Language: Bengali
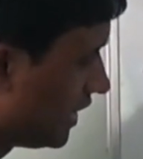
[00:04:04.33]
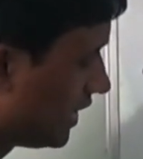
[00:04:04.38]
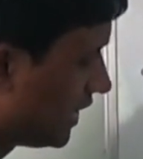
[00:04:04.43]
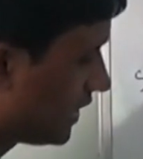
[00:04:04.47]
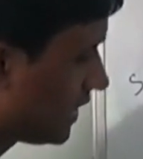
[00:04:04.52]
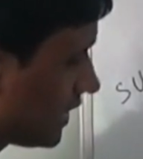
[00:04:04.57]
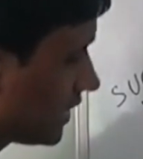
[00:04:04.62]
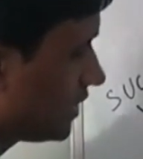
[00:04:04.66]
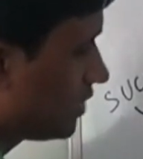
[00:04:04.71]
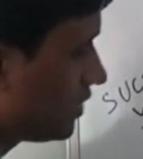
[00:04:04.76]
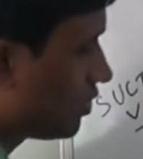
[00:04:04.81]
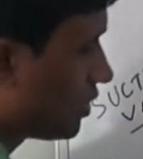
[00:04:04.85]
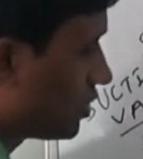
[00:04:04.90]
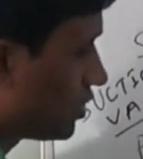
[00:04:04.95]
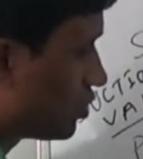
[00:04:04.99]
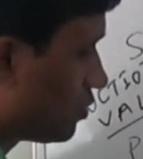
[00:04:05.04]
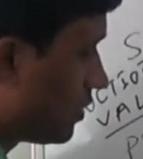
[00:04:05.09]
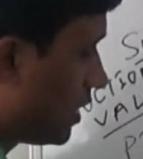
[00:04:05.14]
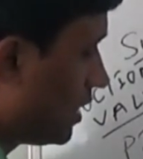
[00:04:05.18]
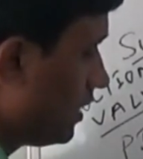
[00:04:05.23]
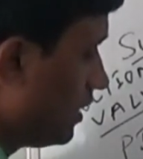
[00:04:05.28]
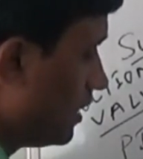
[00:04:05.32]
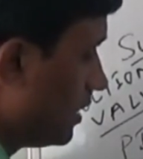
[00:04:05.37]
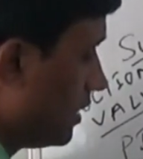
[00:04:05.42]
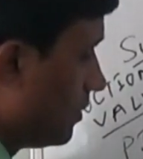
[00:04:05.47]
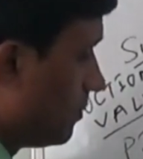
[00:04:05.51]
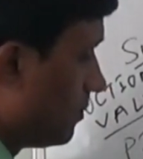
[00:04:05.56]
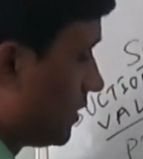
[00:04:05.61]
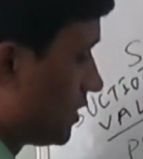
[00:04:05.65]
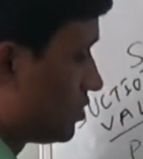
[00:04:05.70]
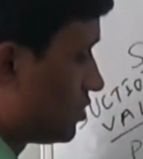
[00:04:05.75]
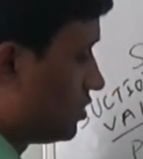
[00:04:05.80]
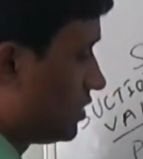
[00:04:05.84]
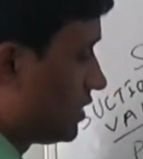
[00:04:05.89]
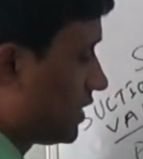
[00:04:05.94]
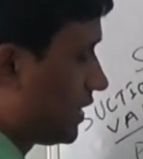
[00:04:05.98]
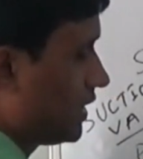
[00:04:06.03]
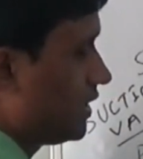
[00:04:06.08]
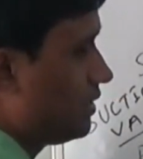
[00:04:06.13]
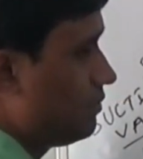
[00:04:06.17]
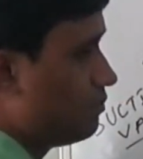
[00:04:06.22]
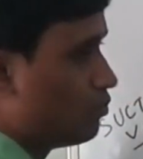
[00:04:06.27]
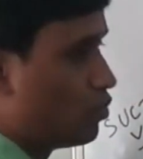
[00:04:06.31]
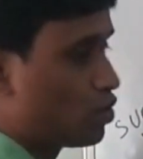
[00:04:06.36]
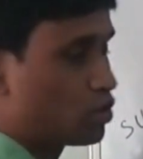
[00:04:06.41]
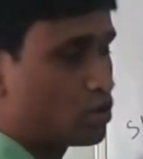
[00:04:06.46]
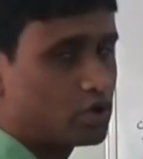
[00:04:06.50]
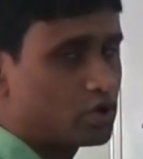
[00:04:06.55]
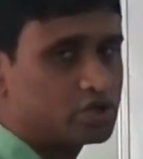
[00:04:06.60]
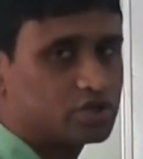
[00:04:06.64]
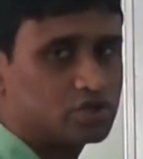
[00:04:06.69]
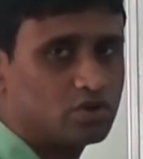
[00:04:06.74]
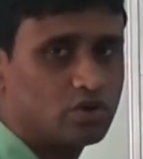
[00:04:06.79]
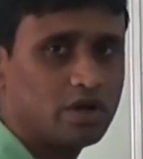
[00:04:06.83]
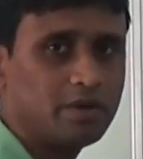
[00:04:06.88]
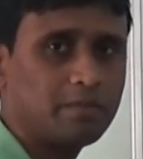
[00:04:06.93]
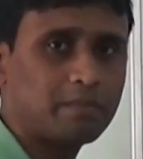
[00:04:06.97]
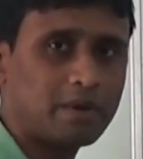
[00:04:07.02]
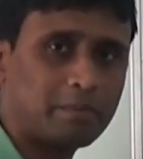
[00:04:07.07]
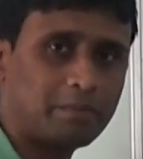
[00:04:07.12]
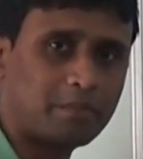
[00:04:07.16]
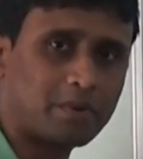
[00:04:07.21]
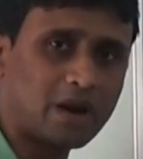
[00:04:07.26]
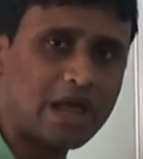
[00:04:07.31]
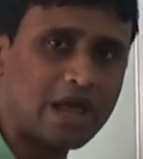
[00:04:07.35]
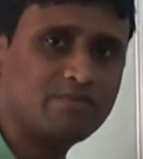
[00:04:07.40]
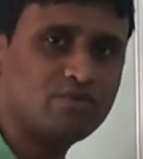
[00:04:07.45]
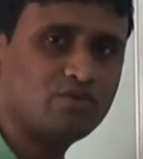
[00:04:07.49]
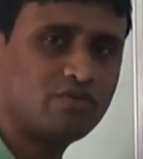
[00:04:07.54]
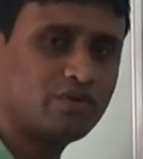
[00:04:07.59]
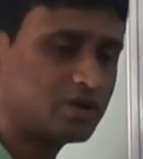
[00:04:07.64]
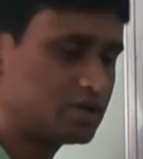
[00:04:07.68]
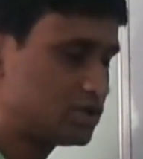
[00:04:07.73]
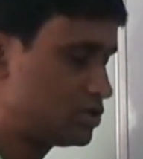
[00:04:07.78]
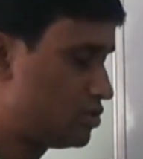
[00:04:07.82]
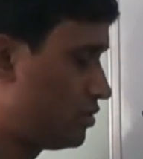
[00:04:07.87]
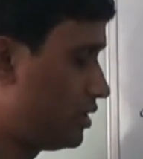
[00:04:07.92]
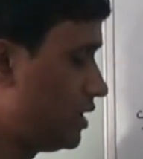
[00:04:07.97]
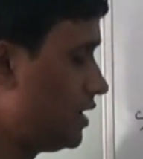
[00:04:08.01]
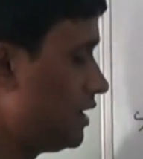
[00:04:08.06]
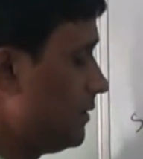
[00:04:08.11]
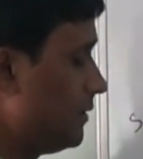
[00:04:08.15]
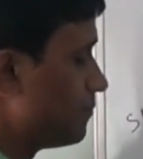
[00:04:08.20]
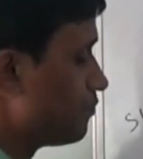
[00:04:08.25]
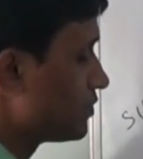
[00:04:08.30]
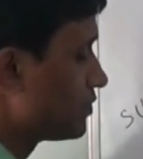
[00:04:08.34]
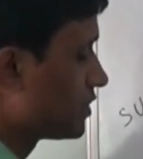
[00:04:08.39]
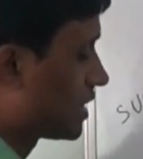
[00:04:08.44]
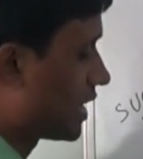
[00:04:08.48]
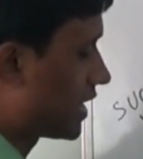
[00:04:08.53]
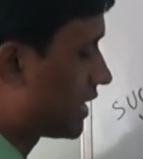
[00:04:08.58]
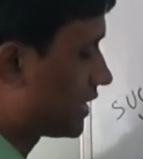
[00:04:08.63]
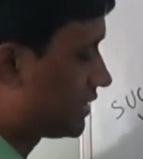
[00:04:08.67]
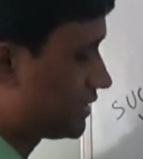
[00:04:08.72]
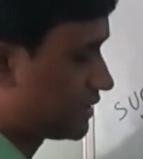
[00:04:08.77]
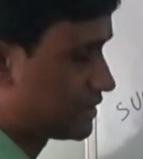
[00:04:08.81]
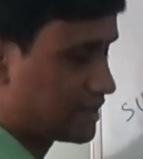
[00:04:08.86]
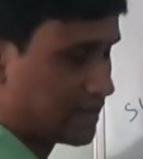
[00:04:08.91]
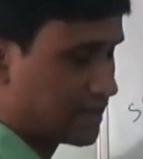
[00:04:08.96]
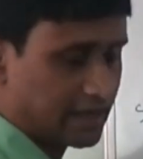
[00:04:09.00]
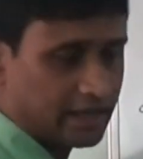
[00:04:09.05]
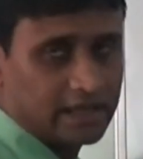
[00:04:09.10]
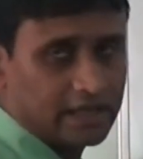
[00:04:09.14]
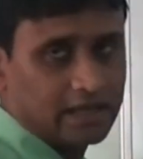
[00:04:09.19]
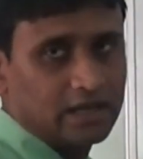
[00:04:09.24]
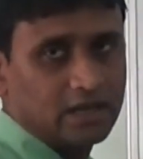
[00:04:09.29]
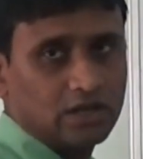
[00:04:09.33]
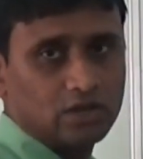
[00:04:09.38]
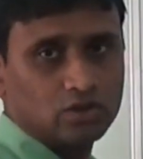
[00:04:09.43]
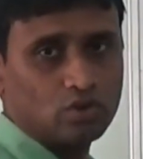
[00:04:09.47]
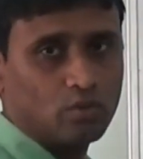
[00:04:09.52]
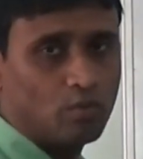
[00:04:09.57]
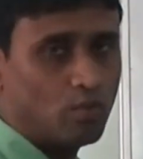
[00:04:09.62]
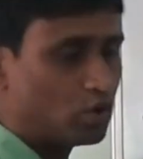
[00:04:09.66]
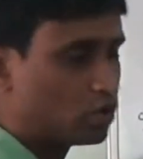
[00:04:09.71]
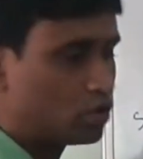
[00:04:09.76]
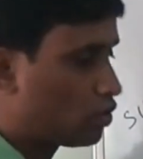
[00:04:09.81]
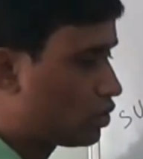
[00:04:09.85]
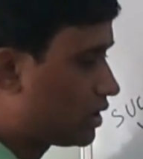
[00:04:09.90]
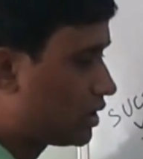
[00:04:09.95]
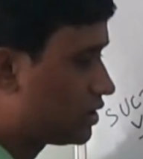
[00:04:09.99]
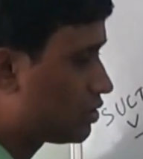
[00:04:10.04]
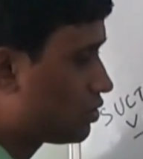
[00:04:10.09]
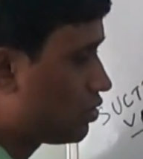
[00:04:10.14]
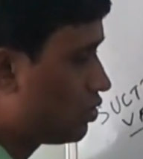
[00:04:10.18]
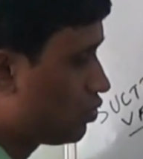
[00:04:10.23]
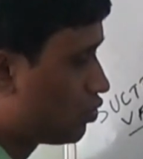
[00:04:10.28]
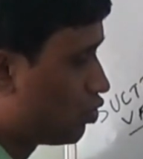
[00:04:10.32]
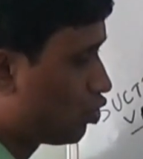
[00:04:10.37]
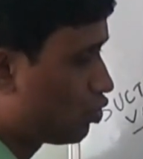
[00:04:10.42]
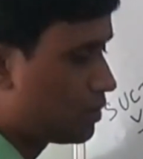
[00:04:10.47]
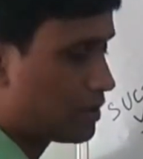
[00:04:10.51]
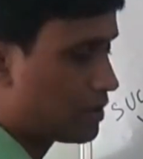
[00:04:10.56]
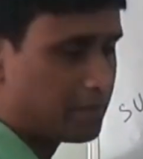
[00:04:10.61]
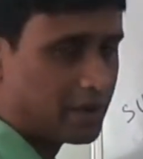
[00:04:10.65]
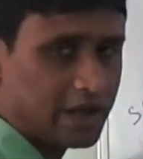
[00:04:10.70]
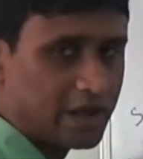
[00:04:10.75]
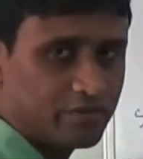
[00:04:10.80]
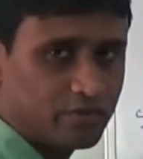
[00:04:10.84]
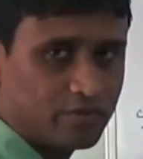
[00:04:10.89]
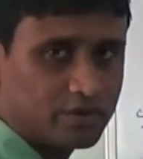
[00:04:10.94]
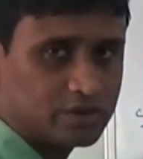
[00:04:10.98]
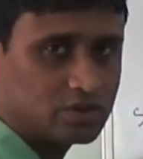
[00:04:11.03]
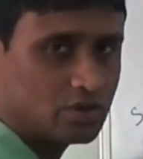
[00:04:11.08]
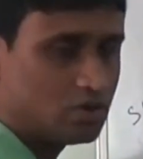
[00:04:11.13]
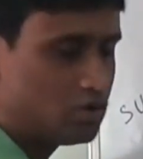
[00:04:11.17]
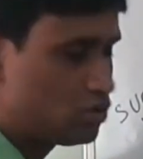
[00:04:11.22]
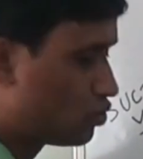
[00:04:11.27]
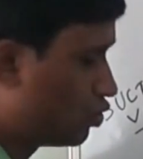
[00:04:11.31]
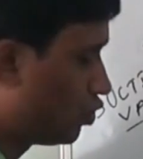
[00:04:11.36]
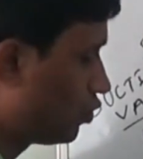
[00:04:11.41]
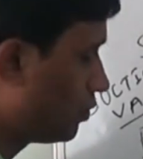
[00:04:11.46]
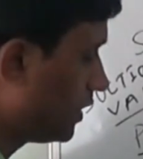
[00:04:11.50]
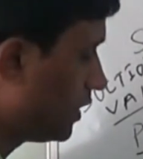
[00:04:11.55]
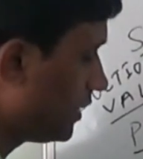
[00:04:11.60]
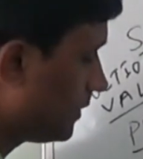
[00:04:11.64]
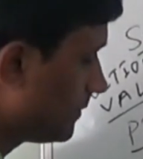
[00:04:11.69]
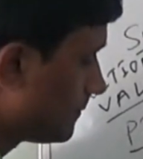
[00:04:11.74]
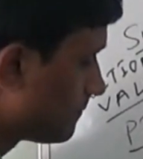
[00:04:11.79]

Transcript: এটা কি করে তোমার পেছন থেকে মোটরের সঙ্গে বা প্রাইম ওভারের সঙ্গে কানেক্টেড থাকে তো মোটরটা যখন ঘুরবে প্রাইম ওভার যখন ঘুরবে